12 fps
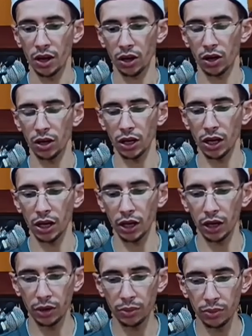قال
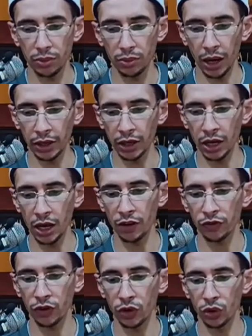معناها
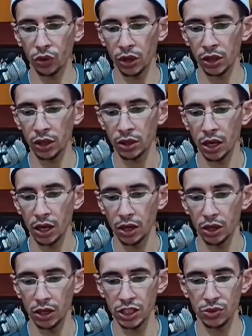في اللغة
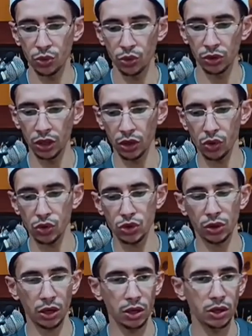اسم
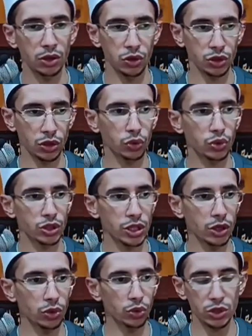للأجرة أجرة
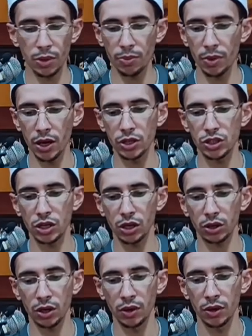الشيء تسمى
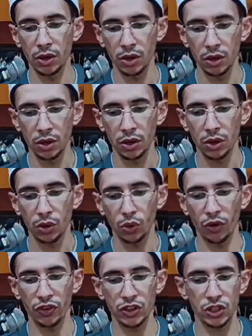إجارة
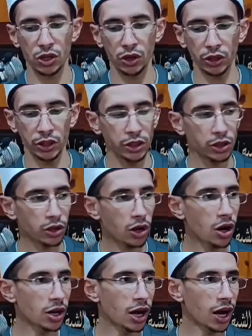وفي الشرع
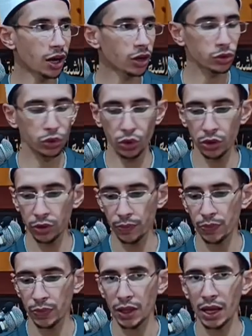قال عقد
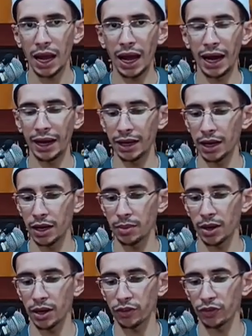على
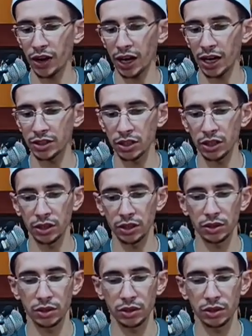منفعة